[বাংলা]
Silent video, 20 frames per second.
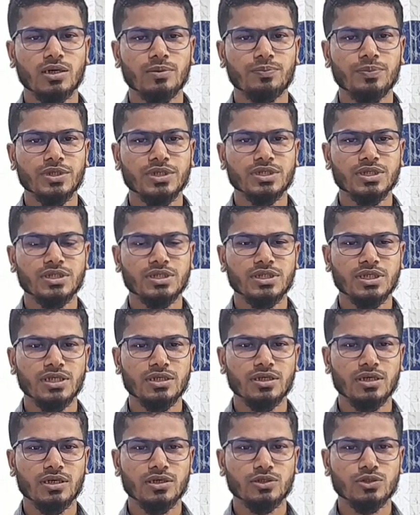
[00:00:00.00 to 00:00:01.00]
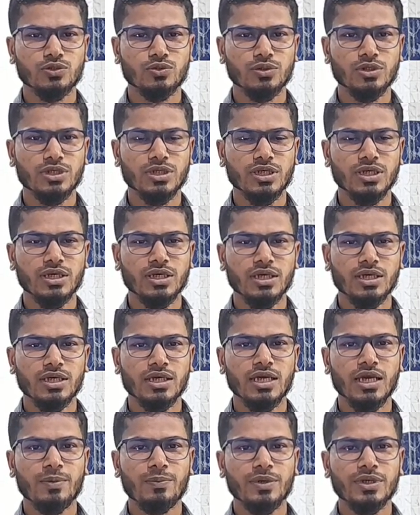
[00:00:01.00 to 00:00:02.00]
পেশেন্টের শরীরে
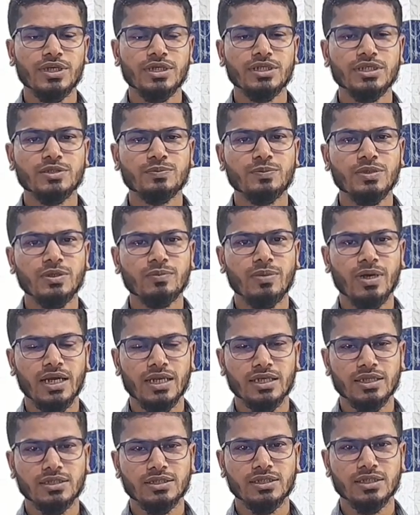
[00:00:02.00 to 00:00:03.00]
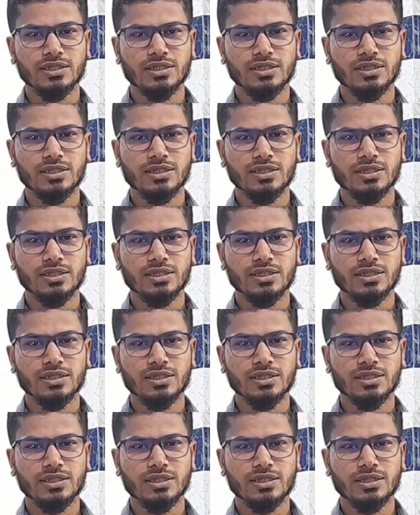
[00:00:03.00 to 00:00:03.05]
হ্যাপাটাইটিস বি ভাইরাসটা